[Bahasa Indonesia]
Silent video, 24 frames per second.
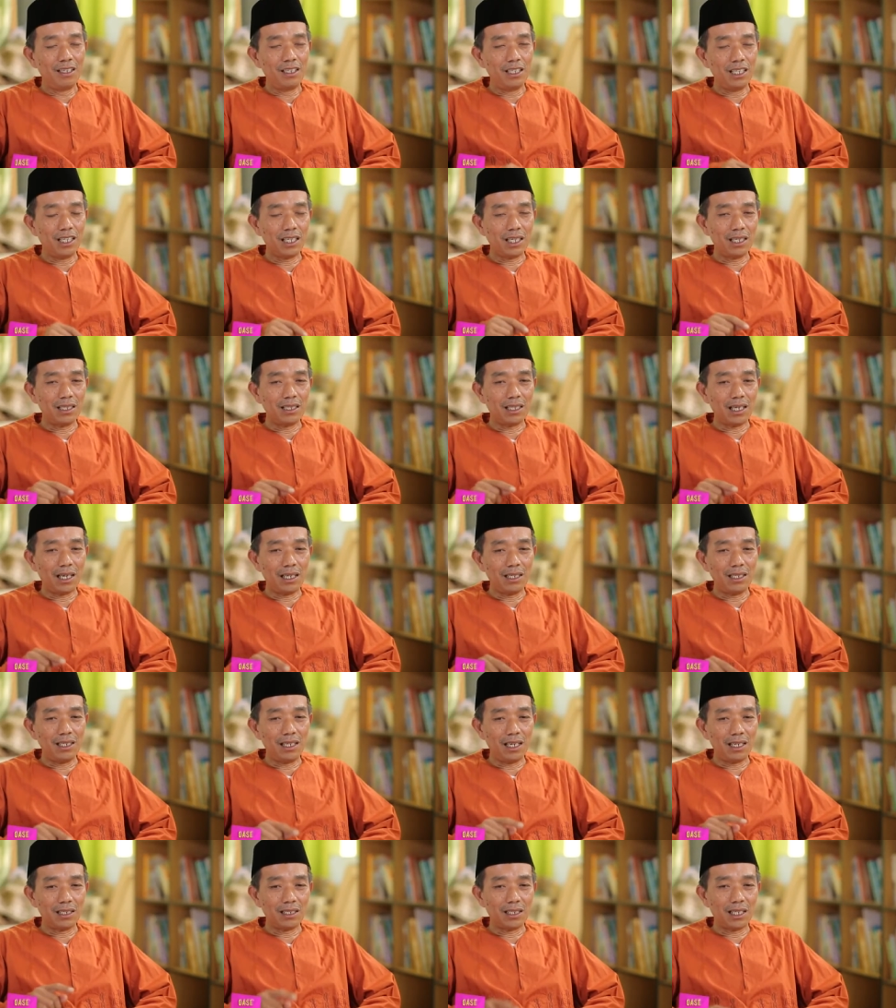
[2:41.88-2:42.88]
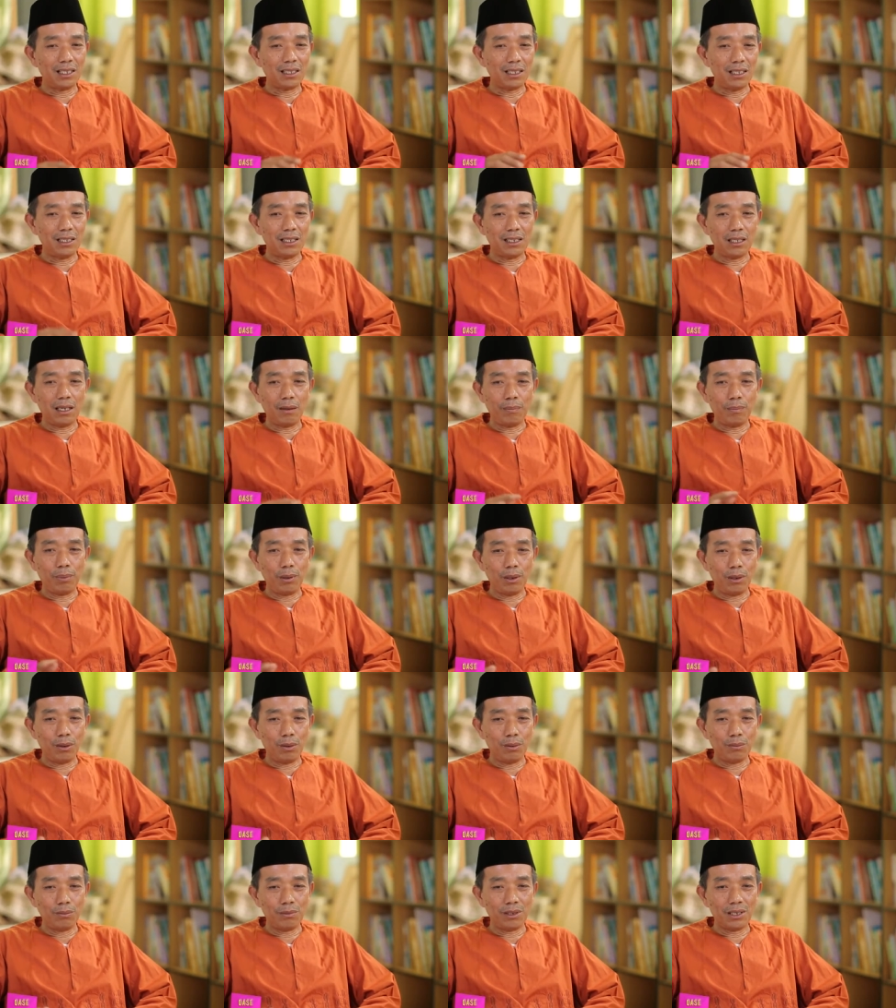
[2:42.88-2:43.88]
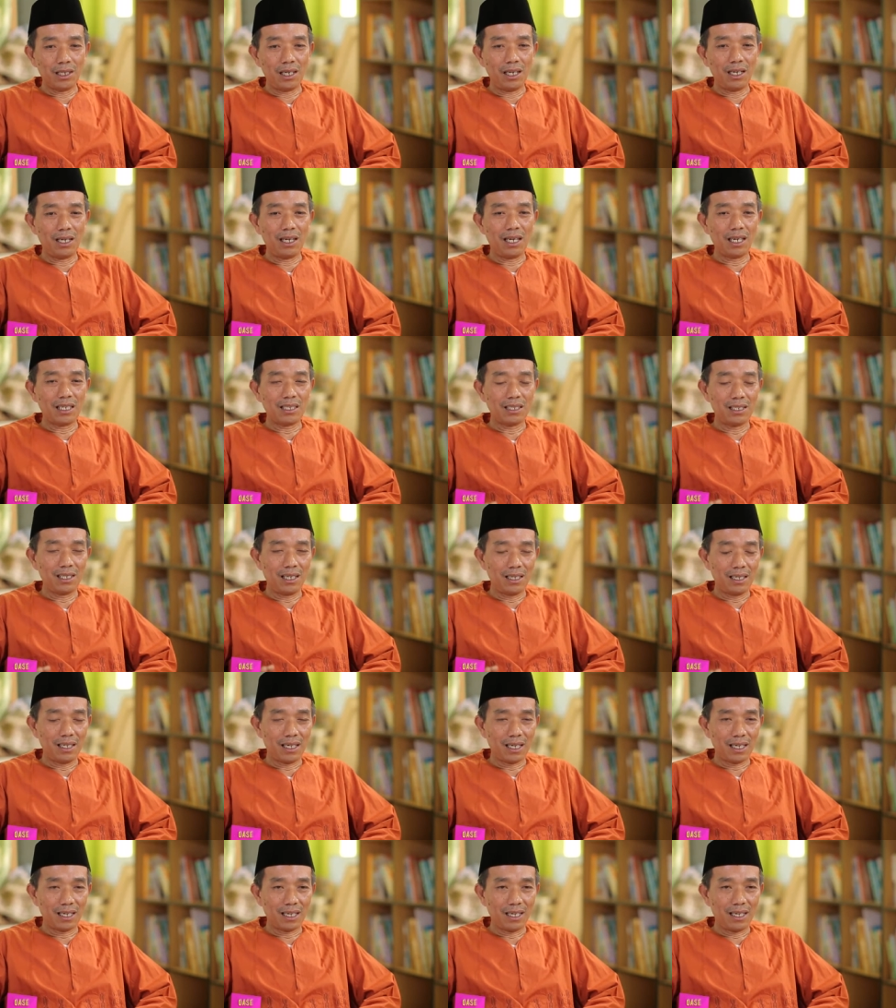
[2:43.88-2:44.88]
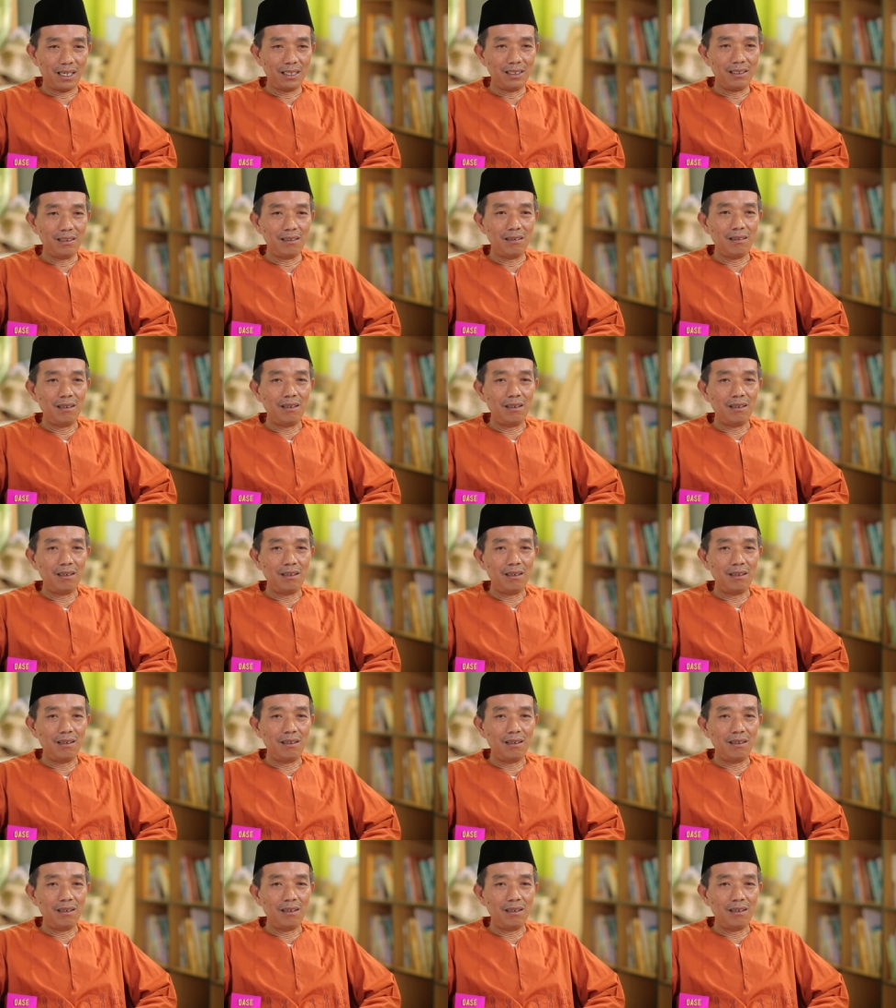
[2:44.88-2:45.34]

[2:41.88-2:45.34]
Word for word: ini kita niatan kita belum saya laksanakan